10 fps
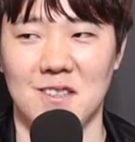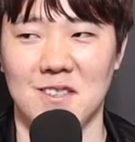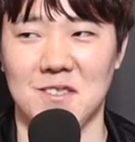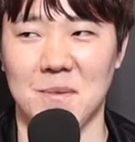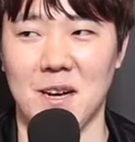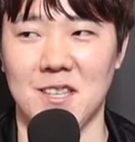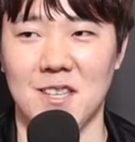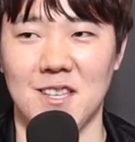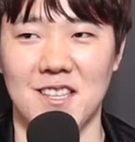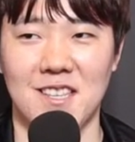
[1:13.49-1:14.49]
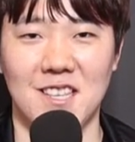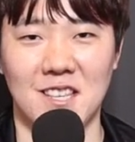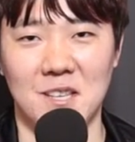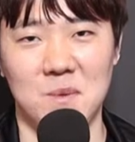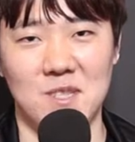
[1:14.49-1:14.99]
진짜 많이
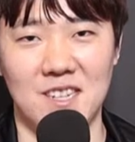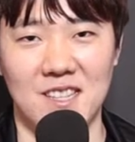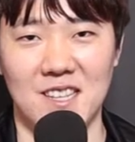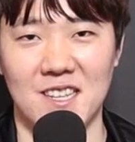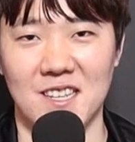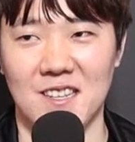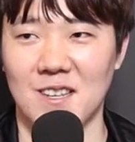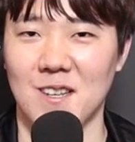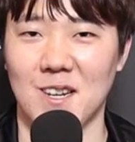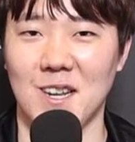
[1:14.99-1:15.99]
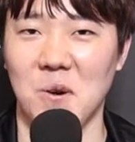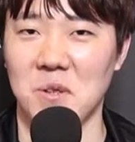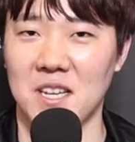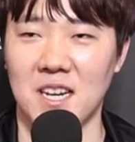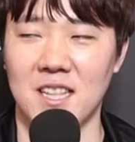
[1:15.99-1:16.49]
이기기 힘든 상대라고
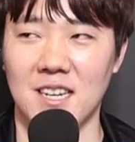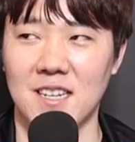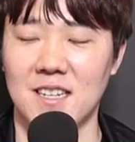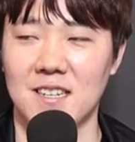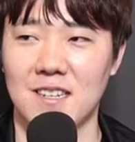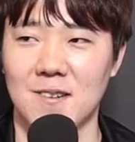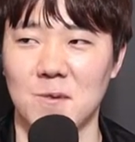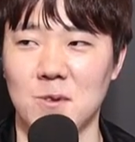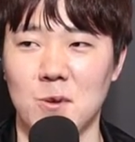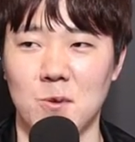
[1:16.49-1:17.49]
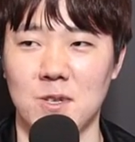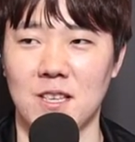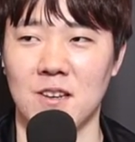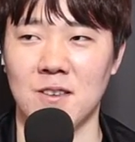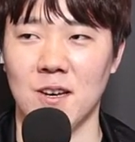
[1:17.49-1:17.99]
생각하다가 오늘도
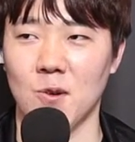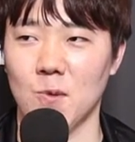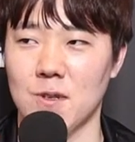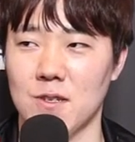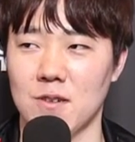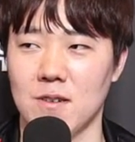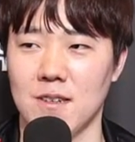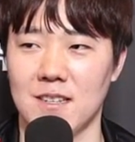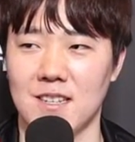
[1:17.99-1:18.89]
솔직히 경기하러 오면서